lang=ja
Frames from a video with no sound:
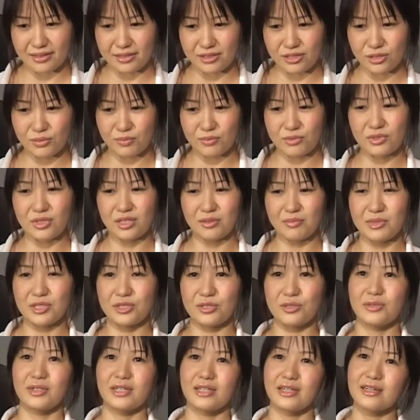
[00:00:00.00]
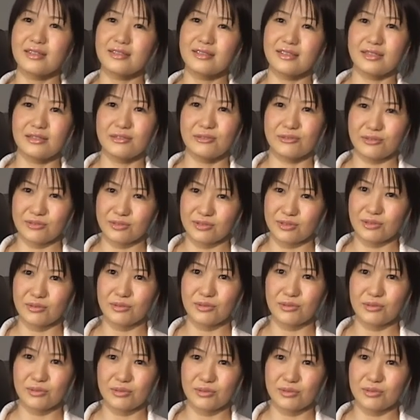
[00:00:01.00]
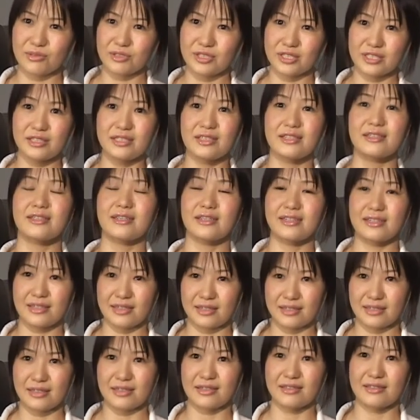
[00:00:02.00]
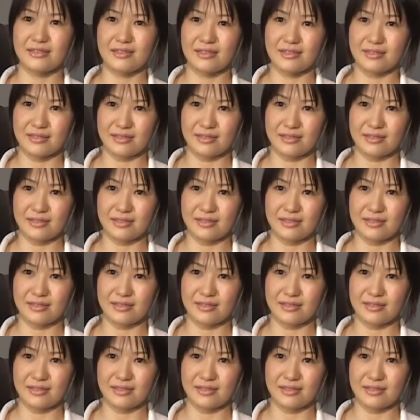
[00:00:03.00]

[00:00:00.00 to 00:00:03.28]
自分で道を選んでいくっていうことをしなきゃいけないって